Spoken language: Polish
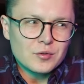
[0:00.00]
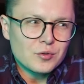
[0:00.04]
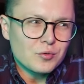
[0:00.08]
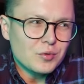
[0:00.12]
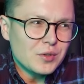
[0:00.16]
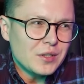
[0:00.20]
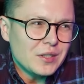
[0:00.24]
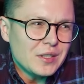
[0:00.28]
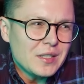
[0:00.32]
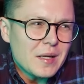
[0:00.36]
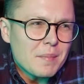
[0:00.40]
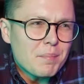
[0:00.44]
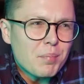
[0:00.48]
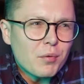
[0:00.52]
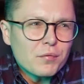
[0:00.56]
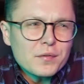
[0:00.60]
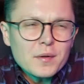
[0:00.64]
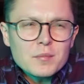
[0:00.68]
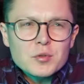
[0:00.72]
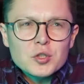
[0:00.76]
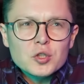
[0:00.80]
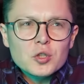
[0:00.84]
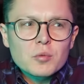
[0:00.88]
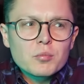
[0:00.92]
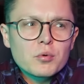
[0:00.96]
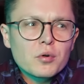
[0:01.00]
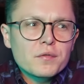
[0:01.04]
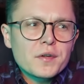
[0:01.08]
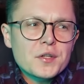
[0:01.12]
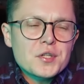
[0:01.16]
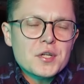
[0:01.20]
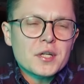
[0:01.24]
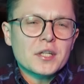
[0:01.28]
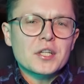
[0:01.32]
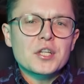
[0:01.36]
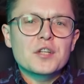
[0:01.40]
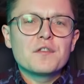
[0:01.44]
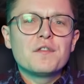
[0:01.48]
nie powiem, że to było,
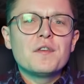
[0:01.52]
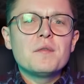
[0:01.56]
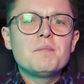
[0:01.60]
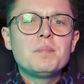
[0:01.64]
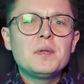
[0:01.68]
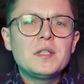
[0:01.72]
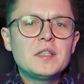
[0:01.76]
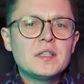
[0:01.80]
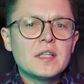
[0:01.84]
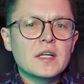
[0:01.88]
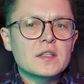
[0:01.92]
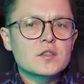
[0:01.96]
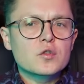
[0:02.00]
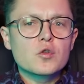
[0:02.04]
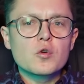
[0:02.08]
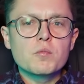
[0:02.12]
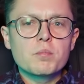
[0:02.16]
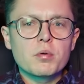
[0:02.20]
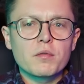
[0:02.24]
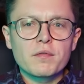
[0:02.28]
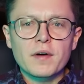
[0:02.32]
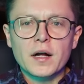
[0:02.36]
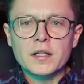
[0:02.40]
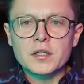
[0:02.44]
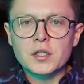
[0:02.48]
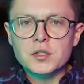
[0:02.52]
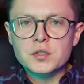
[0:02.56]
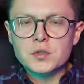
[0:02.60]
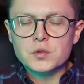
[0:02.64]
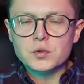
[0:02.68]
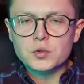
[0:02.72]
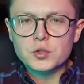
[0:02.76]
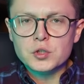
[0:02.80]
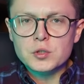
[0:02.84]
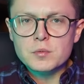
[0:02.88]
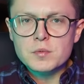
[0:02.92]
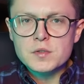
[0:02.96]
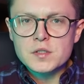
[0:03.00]
wiecie, jakieś wybitne zgrupowanie czy
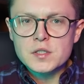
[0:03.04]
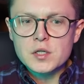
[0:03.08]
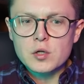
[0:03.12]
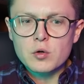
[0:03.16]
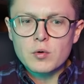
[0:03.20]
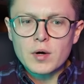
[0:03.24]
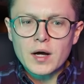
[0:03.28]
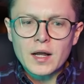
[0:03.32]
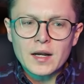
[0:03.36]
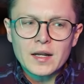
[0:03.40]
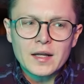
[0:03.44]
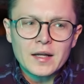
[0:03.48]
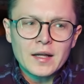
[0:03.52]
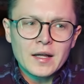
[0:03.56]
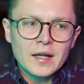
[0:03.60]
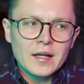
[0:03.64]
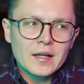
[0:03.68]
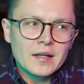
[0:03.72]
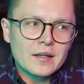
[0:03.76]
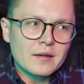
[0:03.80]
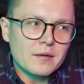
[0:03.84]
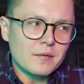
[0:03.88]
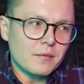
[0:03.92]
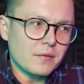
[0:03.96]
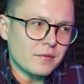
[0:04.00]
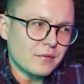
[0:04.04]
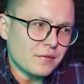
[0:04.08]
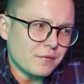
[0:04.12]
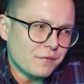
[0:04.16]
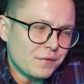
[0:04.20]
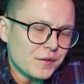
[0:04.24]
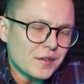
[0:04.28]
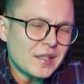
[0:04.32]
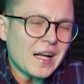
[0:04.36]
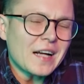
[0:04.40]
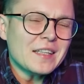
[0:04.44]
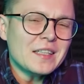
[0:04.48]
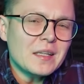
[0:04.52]
coś w tym stylu, ale
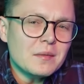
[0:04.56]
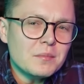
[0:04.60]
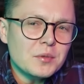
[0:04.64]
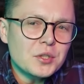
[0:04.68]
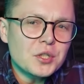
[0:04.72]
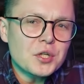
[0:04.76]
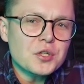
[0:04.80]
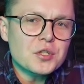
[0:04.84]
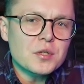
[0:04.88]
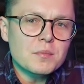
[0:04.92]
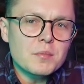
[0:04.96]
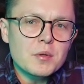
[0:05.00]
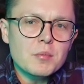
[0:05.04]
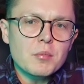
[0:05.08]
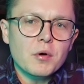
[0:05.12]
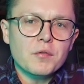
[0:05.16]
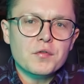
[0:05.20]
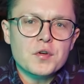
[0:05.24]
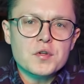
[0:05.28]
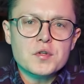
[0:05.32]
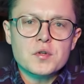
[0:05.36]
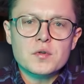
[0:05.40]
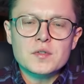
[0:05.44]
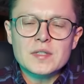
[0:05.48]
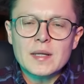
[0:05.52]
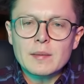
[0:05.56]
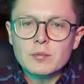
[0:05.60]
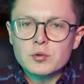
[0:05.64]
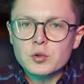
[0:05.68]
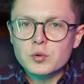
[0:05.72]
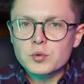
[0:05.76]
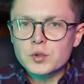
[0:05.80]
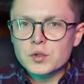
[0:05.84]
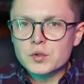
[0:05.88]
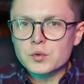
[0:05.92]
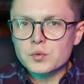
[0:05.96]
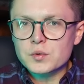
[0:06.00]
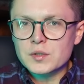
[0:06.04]
wydaje mi się, że mimo wszystko zamknął
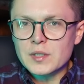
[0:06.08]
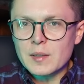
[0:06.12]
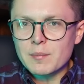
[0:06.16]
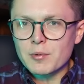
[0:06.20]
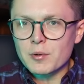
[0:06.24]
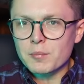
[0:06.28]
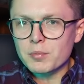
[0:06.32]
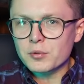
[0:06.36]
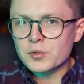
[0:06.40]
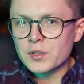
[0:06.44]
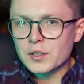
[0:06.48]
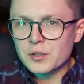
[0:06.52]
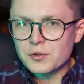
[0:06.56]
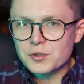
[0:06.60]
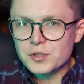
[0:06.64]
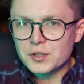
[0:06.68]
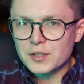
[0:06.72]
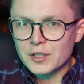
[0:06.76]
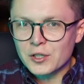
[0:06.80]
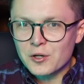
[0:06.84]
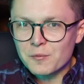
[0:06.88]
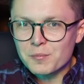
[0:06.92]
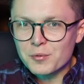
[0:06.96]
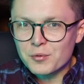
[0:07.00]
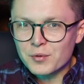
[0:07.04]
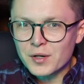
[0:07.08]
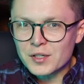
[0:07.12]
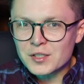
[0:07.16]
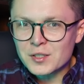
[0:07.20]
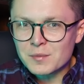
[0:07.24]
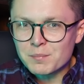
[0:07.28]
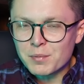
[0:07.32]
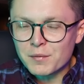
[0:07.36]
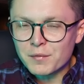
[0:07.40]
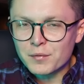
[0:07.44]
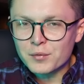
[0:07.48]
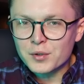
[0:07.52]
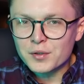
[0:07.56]
dyskusję a propos tego, czy tego piłkarza
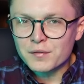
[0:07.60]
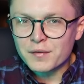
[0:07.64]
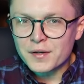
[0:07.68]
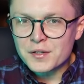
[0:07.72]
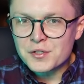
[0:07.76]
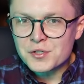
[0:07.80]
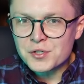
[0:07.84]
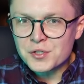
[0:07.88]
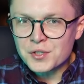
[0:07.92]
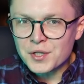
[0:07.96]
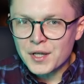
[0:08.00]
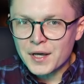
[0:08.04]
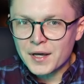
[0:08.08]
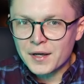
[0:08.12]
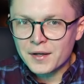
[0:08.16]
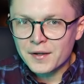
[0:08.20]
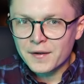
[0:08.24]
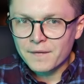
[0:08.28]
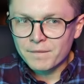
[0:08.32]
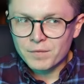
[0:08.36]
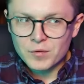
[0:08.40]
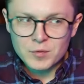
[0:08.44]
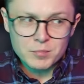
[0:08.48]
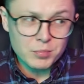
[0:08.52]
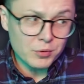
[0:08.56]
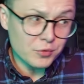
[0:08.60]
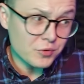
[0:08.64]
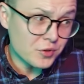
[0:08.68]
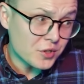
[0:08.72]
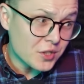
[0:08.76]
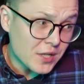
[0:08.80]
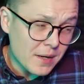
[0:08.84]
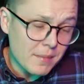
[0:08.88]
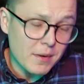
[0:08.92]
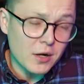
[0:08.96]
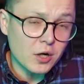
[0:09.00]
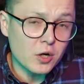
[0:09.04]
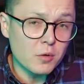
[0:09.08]
powoływać, czy nie. Bo
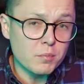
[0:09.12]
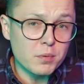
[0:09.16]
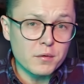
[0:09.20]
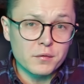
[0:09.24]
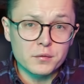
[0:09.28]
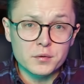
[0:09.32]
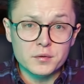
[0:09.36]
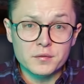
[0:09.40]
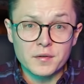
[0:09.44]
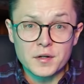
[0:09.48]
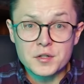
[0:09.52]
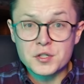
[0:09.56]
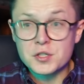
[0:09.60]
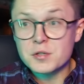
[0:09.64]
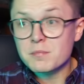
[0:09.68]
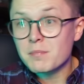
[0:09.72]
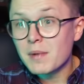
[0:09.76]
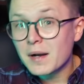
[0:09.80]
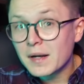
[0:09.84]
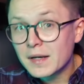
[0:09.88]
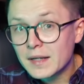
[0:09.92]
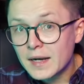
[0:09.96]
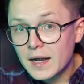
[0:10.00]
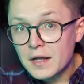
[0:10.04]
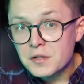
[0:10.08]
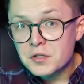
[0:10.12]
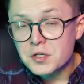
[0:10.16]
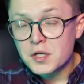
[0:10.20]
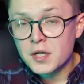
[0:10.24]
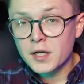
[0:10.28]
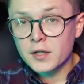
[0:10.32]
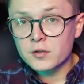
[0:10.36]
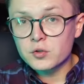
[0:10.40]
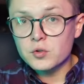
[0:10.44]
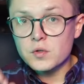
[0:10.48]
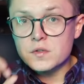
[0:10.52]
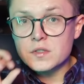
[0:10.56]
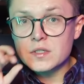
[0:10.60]
trzeba go powoływać. Czy ma grać,
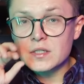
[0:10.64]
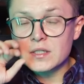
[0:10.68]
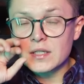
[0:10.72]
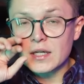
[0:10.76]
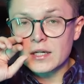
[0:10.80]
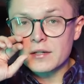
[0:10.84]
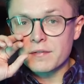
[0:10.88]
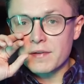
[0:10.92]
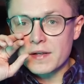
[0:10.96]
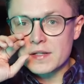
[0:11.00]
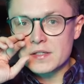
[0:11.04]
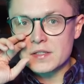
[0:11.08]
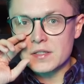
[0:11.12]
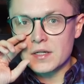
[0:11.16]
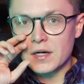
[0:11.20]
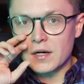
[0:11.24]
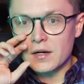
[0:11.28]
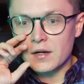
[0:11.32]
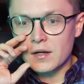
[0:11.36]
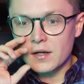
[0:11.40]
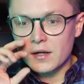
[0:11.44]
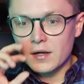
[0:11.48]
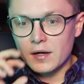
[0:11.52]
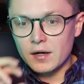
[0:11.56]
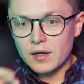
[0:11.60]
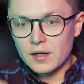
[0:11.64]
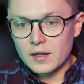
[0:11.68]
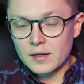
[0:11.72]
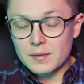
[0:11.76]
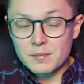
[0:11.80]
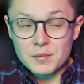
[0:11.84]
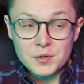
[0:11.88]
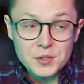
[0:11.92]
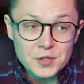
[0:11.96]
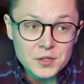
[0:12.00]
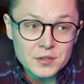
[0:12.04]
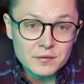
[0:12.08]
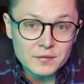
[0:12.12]
to jest inna kwestia ale
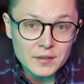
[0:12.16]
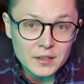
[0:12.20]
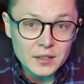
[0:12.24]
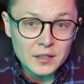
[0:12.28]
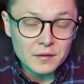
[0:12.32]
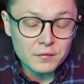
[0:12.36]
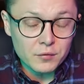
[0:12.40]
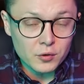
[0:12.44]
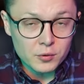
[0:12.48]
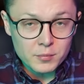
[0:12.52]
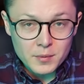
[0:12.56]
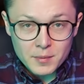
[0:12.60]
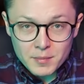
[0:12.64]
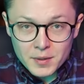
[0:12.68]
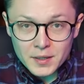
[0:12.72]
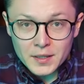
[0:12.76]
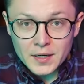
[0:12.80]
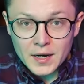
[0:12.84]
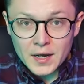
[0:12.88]
myślę, że w takiej formie ma